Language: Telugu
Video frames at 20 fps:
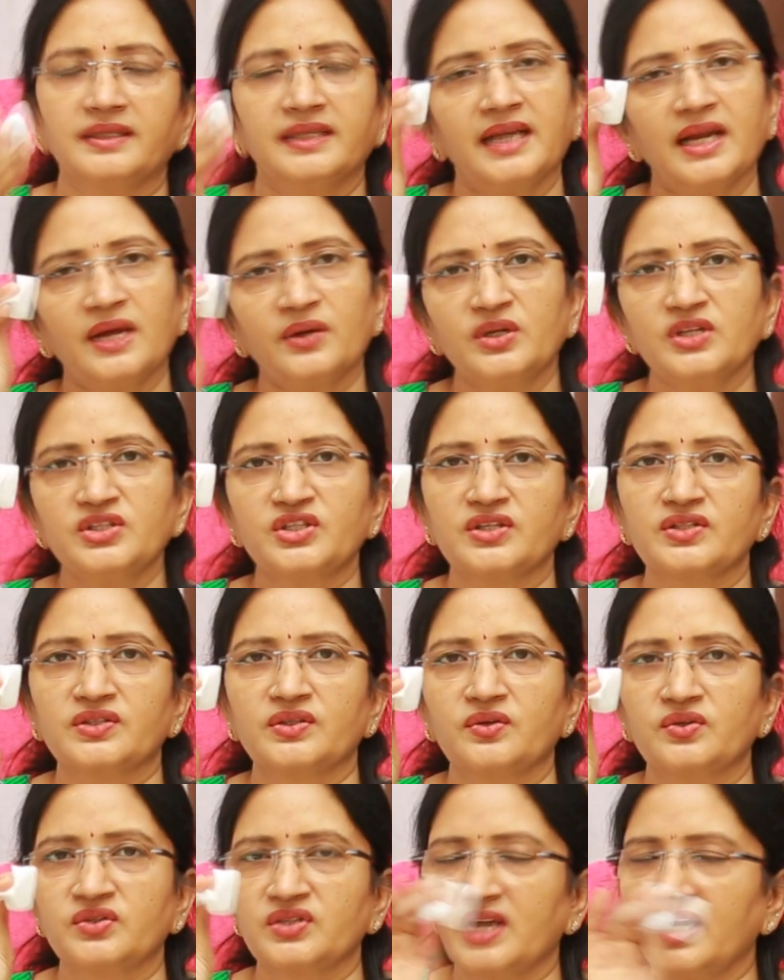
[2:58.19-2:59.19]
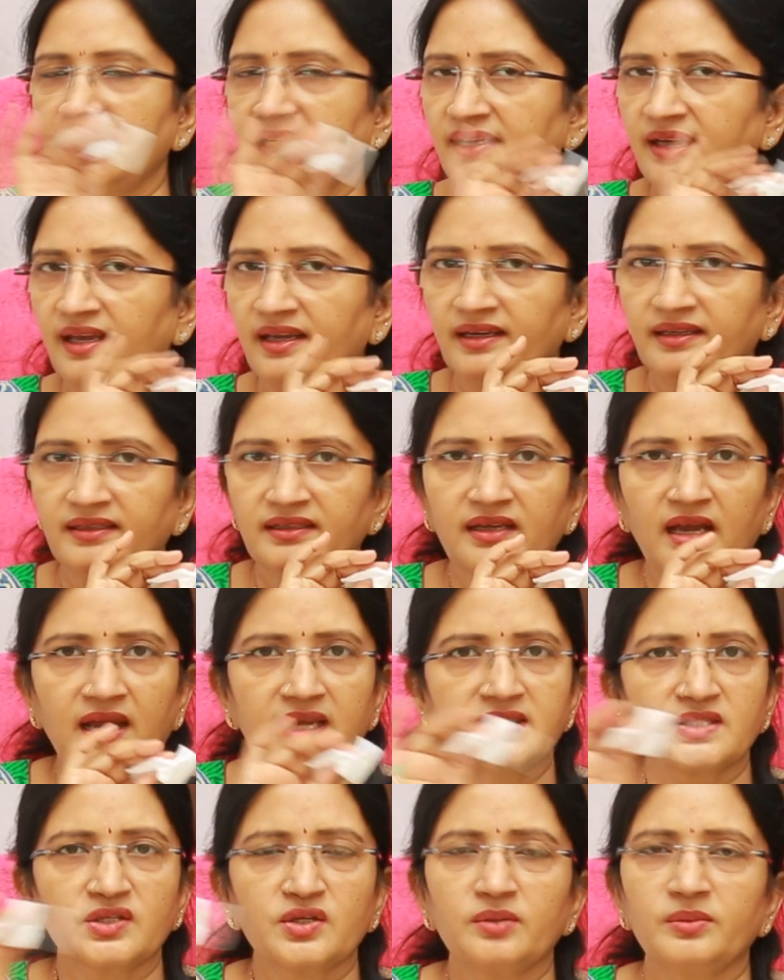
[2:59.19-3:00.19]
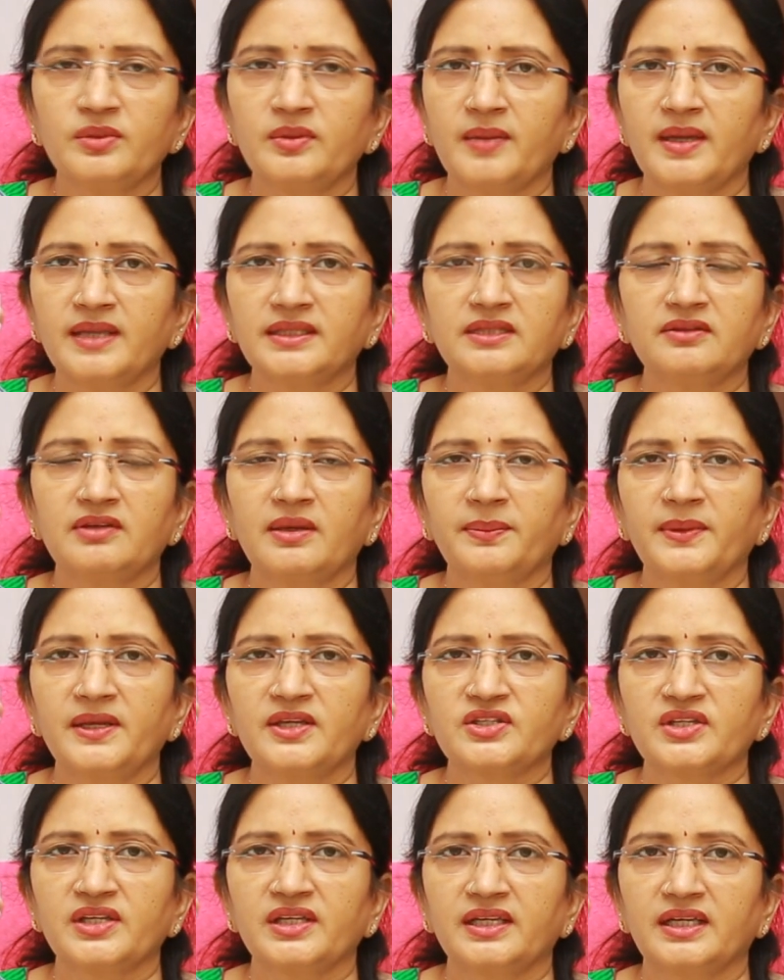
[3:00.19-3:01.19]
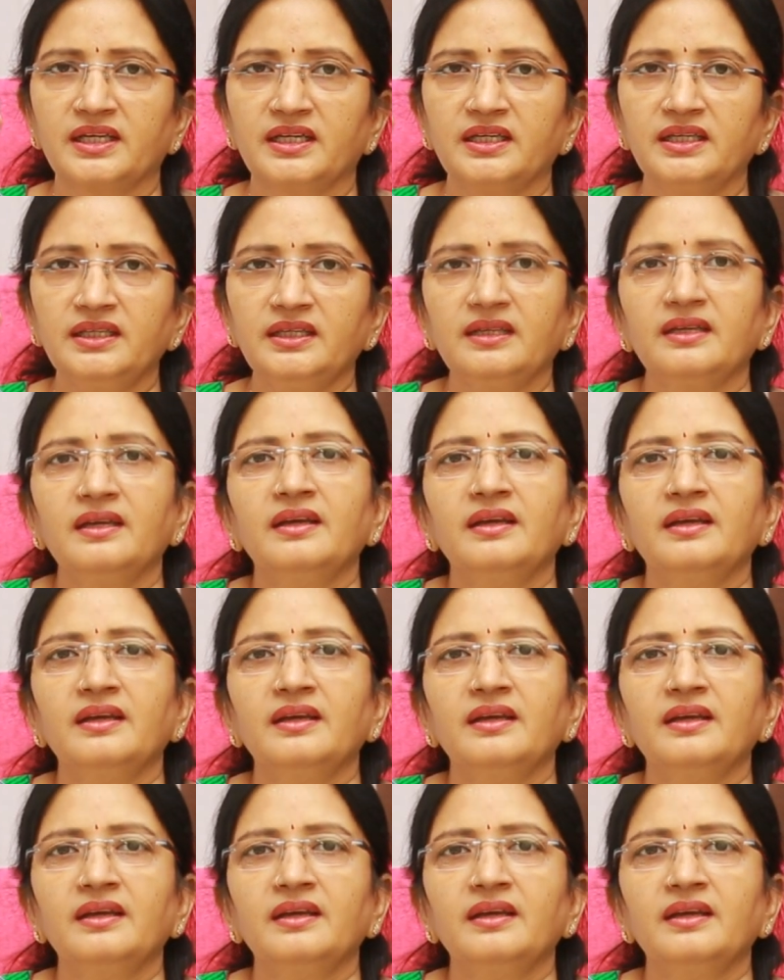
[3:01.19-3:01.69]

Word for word: ఇలా కూడా చేసుకోవచ్చు కానీ డైరెక్ట్గా ఐస్ క్యూబ్ను మాత్రం అప్లై చేయకండి